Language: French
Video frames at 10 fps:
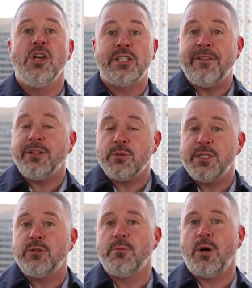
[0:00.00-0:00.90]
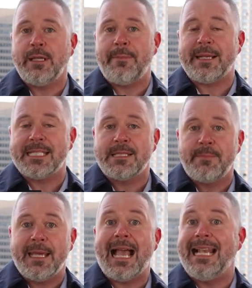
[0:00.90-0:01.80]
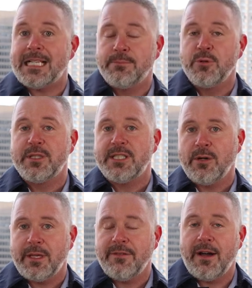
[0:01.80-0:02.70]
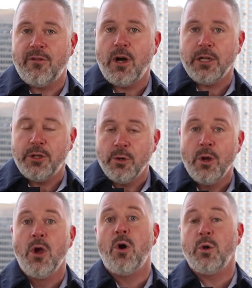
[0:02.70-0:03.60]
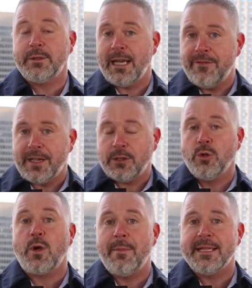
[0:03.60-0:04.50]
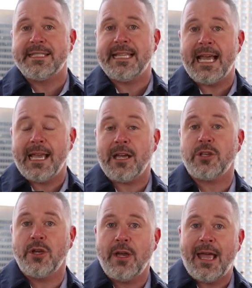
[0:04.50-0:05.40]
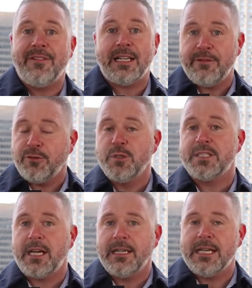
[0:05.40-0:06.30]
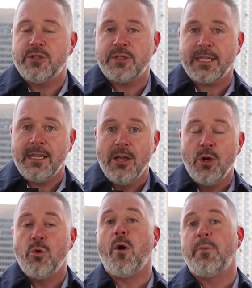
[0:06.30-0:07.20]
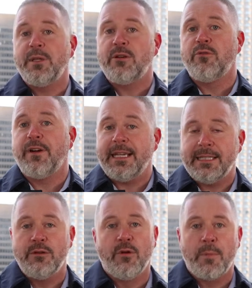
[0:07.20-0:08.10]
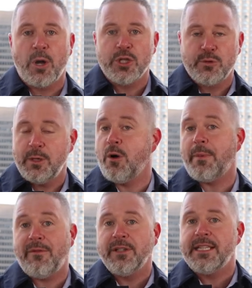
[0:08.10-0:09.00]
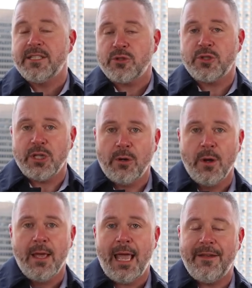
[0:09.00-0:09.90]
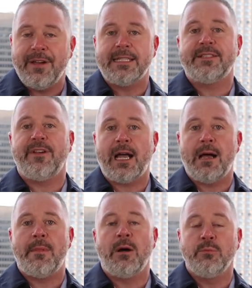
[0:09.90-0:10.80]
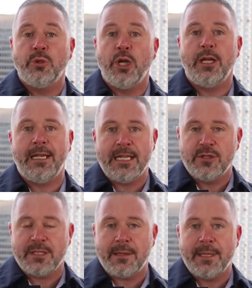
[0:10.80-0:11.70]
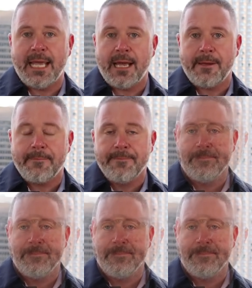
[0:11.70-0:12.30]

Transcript: J'invite aussi tout le monde à participer à l'exposition qui va avoir lieu, autant avec nos commanditaires qu'avec les fournisseurs de l'industrie, où on peut découvrir des nouveaux produits, on peut avoir des discussions avec différents membres de l'industrie minière.